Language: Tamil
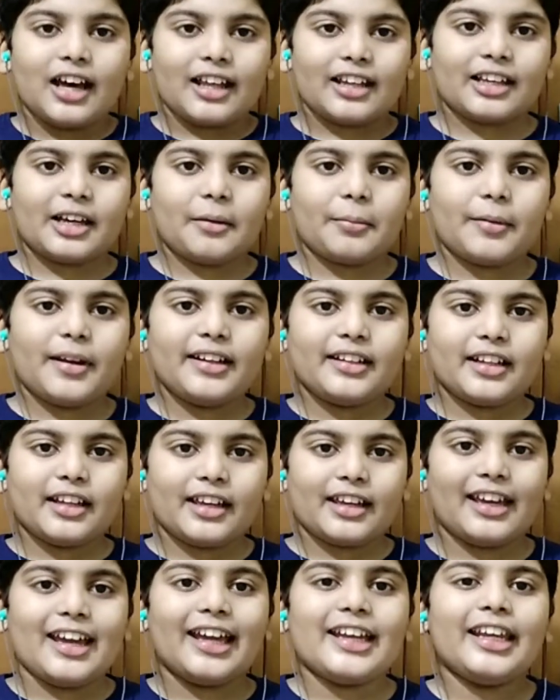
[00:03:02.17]
அதுக்கப்புறம்
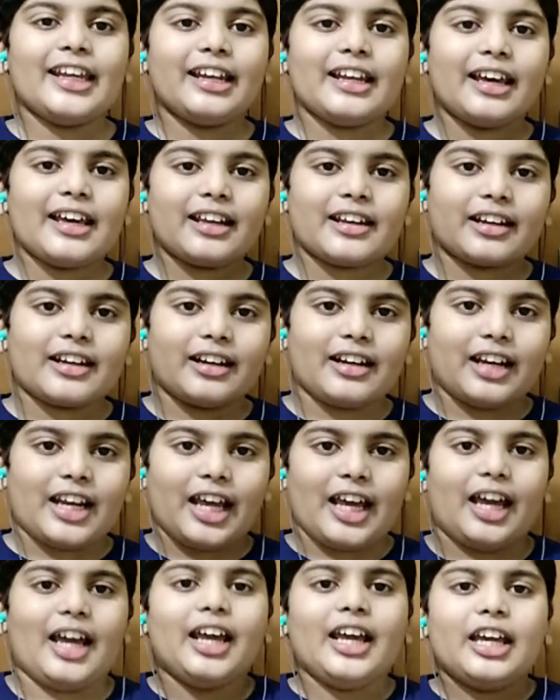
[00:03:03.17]
இந்த எலிலாம்
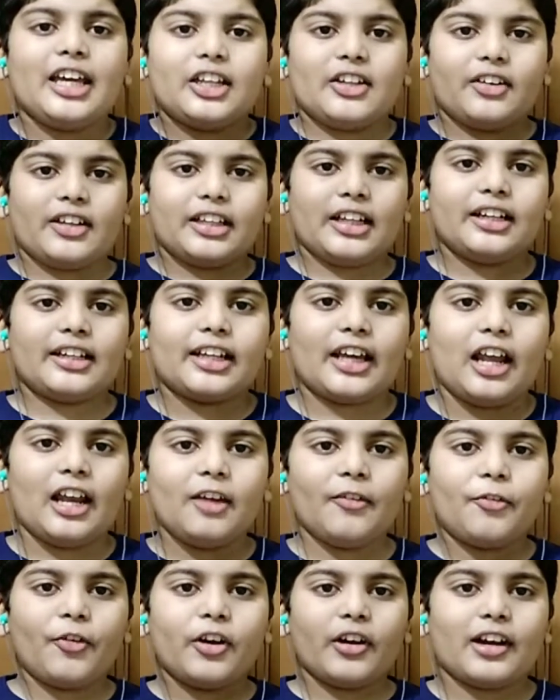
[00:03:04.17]
இருக்குல்ல இது வந்து
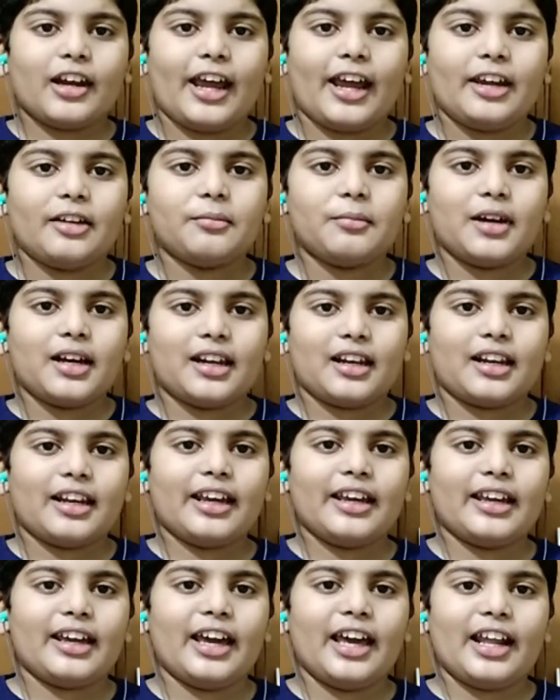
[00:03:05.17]
டெலிஃபோன் லைன்
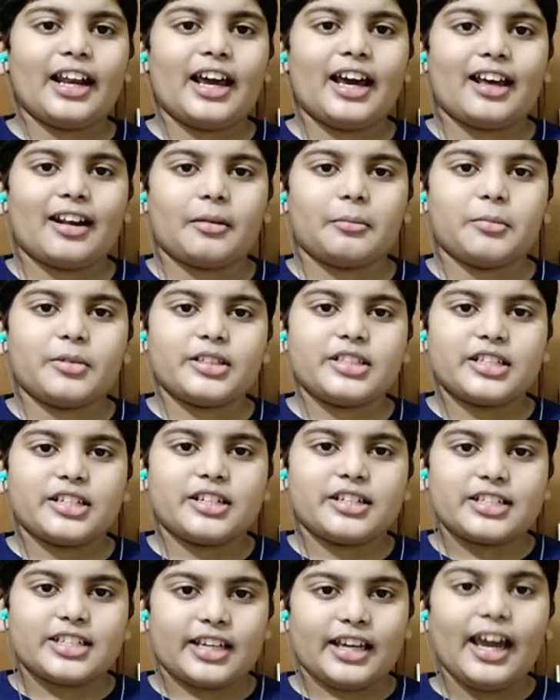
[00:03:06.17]
மேலெலாம் ஏற
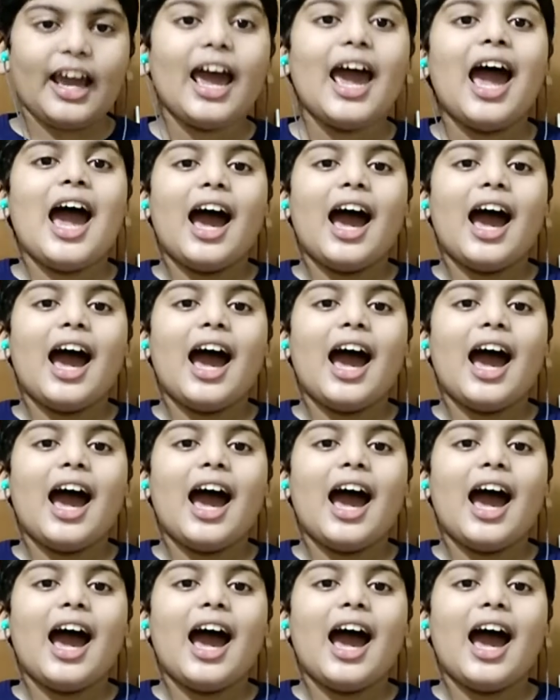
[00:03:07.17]
ஆரம்பிச்சிருச்சு